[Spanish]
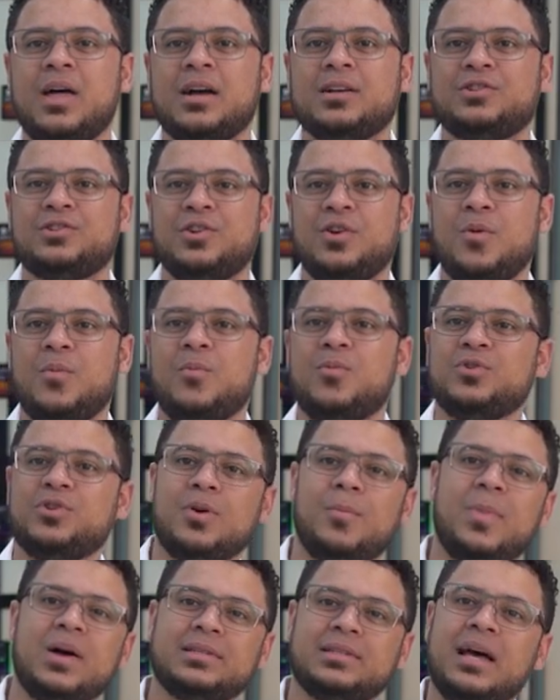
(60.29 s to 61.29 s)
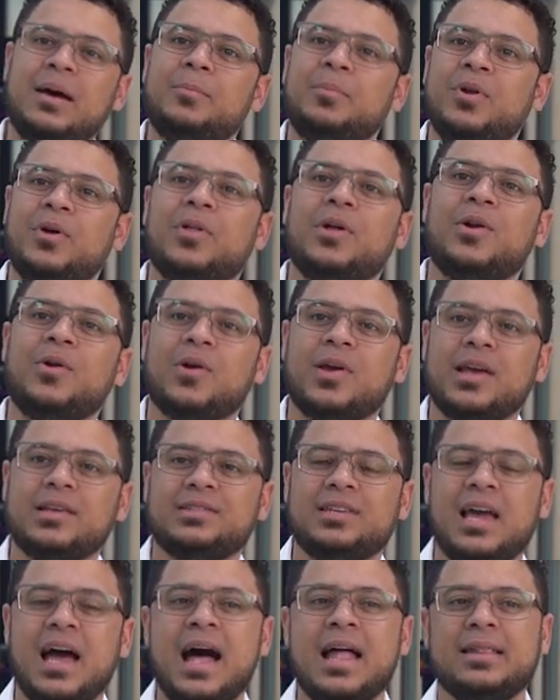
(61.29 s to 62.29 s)
de acción mucho más amplio de lo que
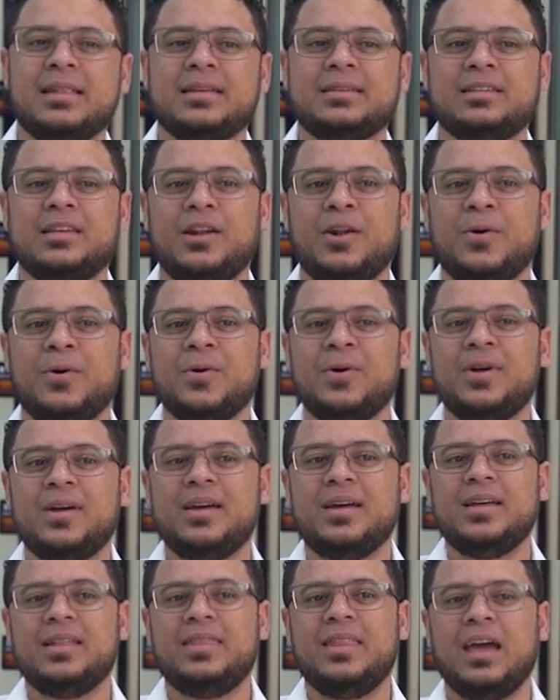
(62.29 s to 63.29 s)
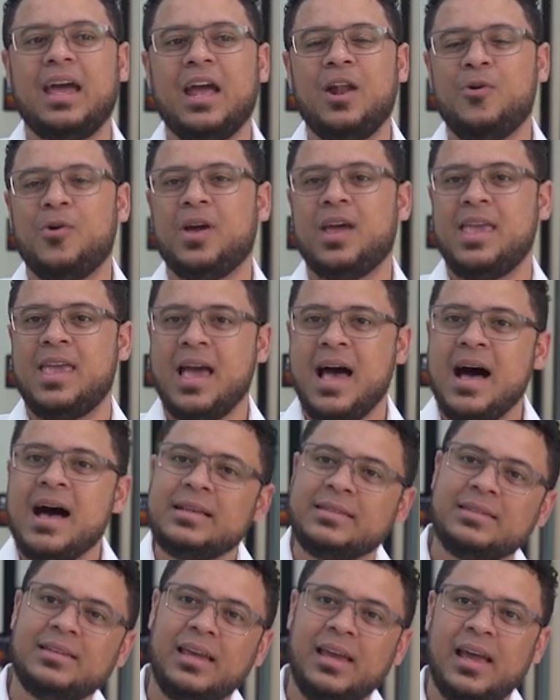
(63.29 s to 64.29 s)
hacía antes, sino de que lo que
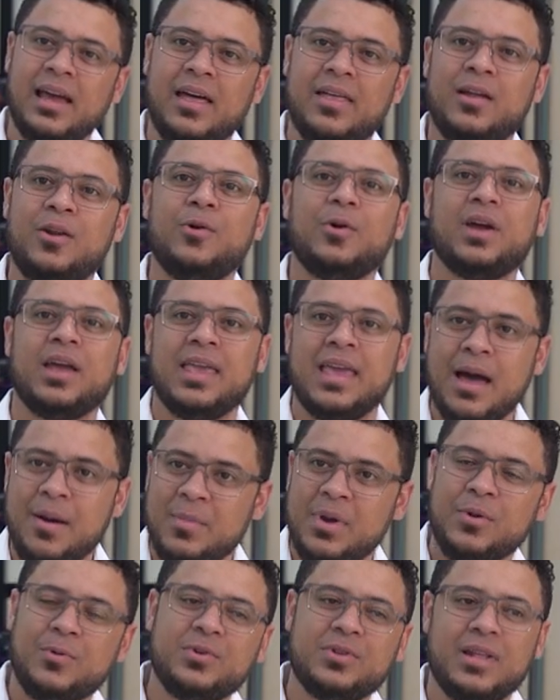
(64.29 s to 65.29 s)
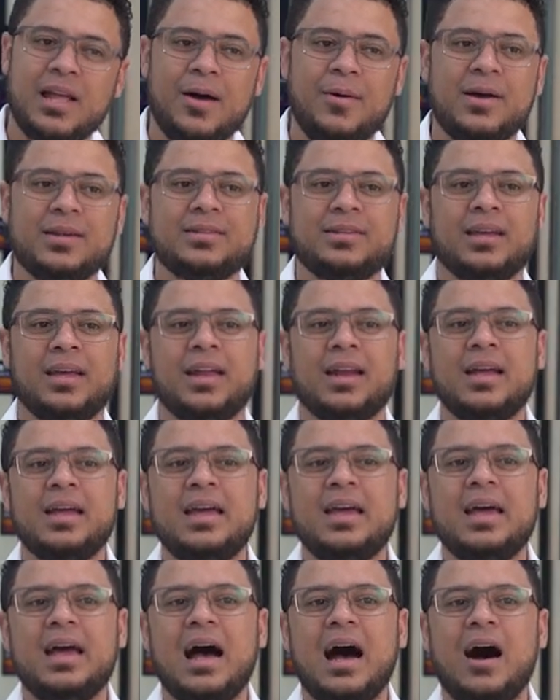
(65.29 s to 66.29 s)
ya hacía, de lo que ya me gustaba hacer,
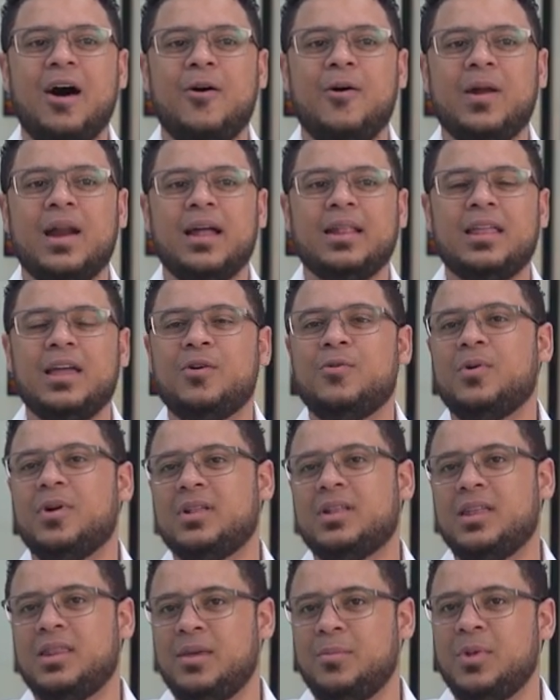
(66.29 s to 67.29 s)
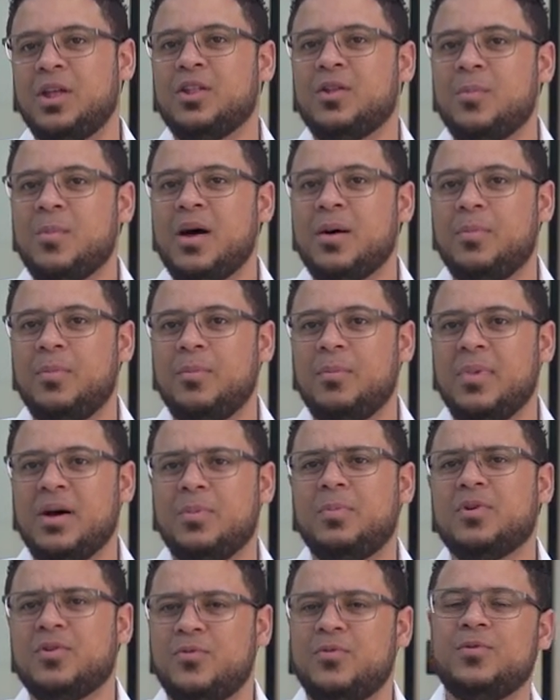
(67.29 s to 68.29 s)
ahora tengo un entendimiento más,
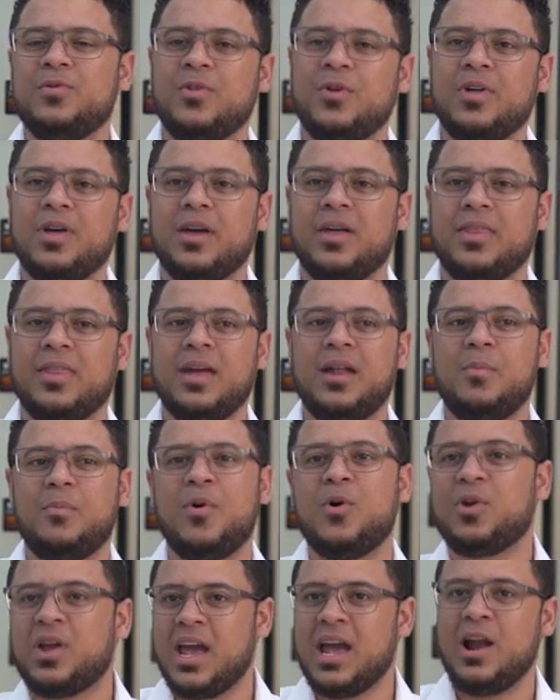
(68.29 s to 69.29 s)
más profundo del de, por